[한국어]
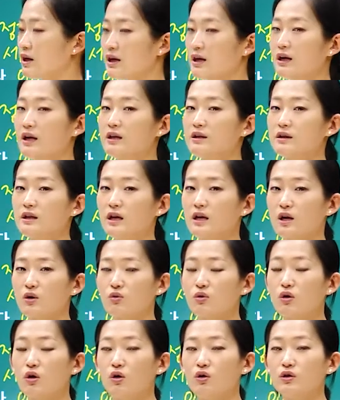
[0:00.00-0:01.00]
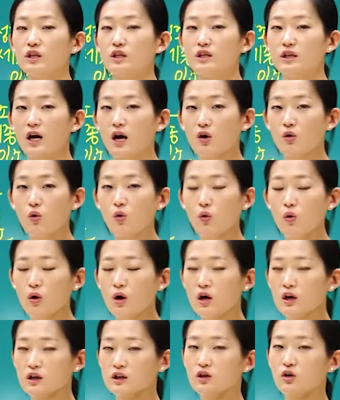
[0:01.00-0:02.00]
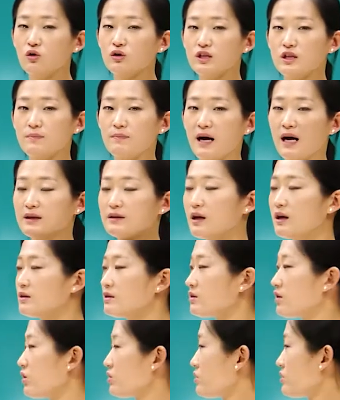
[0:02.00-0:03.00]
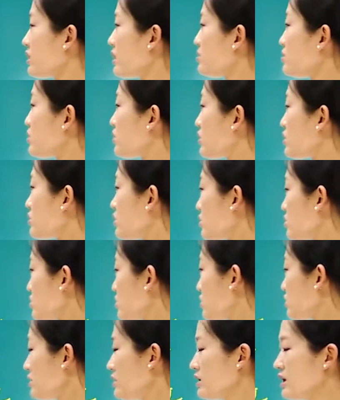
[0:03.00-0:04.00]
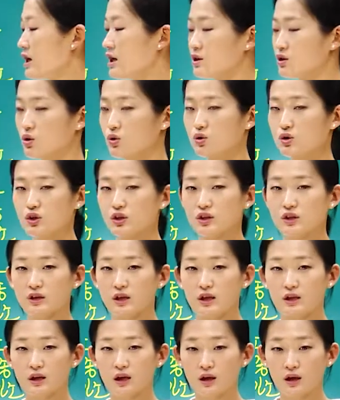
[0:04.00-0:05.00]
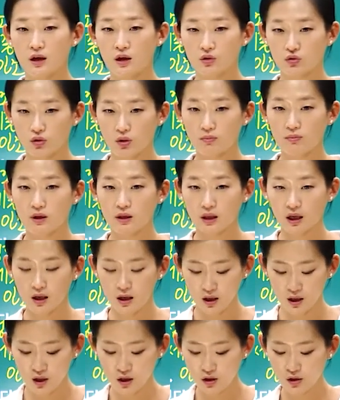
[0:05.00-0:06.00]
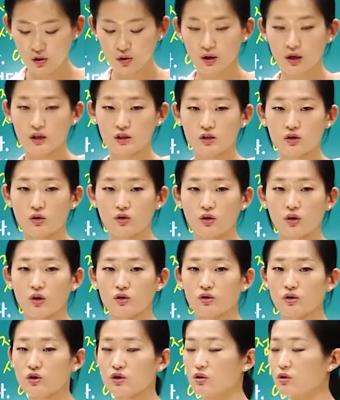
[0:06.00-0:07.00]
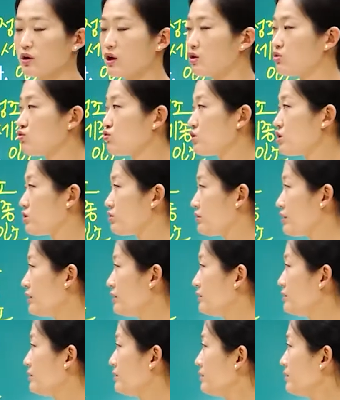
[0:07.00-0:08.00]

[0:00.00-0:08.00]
해야 한다라고 건의를 하고 그 건의를 받아들여서 삼정이정청을 설치를 하게 됩니다. 여기까지 연결해서 기억해 두시고요.